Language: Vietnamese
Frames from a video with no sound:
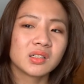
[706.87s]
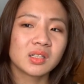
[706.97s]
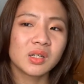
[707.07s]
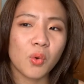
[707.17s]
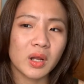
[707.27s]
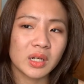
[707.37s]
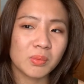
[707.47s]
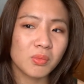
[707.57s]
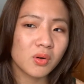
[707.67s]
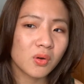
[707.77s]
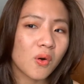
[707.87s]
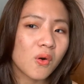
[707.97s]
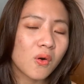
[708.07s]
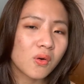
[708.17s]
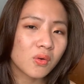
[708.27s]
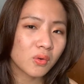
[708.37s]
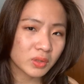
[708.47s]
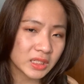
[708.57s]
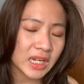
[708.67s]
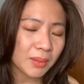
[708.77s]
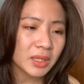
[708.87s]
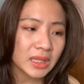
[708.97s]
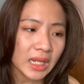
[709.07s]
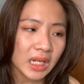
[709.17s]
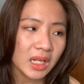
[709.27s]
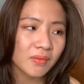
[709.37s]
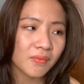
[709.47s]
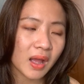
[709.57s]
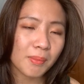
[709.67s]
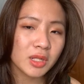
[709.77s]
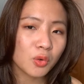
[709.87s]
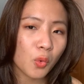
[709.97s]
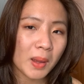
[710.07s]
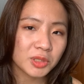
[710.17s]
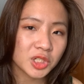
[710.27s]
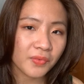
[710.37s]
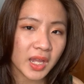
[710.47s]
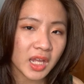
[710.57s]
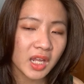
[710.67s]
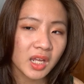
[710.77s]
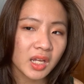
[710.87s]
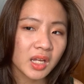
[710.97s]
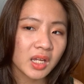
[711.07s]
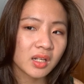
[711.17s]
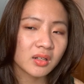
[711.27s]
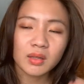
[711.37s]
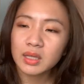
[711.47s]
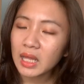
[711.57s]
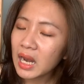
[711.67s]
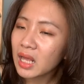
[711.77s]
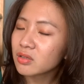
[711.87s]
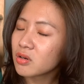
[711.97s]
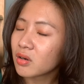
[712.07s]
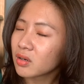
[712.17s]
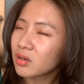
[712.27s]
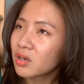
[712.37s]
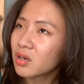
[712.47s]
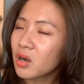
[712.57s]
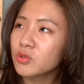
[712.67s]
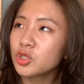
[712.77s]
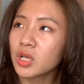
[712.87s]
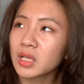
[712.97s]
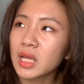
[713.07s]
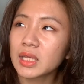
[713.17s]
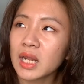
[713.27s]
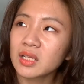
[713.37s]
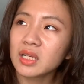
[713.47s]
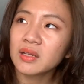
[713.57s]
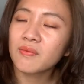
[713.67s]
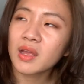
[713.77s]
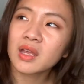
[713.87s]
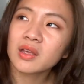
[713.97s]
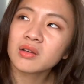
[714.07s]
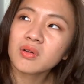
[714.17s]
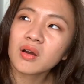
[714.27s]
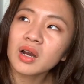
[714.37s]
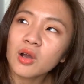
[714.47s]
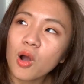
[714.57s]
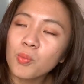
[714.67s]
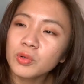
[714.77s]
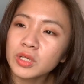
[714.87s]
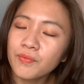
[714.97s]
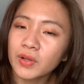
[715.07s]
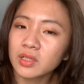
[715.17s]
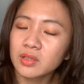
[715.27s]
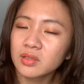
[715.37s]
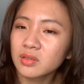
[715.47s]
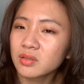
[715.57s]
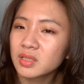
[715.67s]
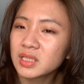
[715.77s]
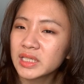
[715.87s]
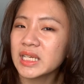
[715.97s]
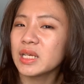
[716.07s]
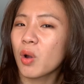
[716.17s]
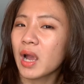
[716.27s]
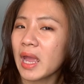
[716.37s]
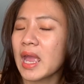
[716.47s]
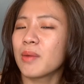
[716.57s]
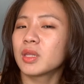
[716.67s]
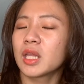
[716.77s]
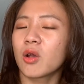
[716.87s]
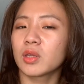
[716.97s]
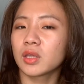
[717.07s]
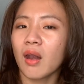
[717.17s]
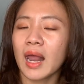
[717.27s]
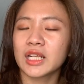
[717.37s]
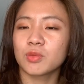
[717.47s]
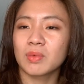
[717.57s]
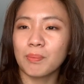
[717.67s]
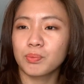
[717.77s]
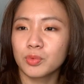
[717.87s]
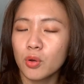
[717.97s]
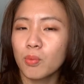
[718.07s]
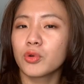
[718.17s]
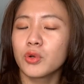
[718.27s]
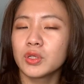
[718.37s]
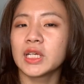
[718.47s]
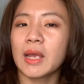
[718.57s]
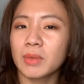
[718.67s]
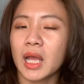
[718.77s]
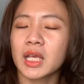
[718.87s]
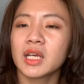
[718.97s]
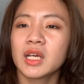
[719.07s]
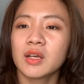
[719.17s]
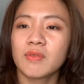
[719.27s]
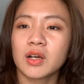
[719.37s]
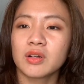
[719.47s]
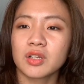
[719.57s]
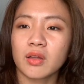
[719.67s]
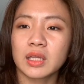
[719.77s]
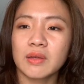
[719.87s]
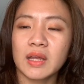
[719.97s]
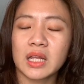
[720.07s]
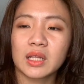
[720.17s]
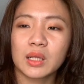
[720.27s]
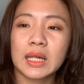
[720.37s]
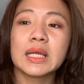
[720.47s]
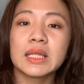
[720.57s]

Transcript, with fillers: liên quan đến một cô cô chị đã mất tích ấy, và bây giờ cô em trở về nó sẽ là thường câu chuyện đây sẽ là đi về hướng là có một nhân vật chị hoặc em sẽ còn sót lại trong cặp đội bộ đôi chị em này và người đó sẽ phải lý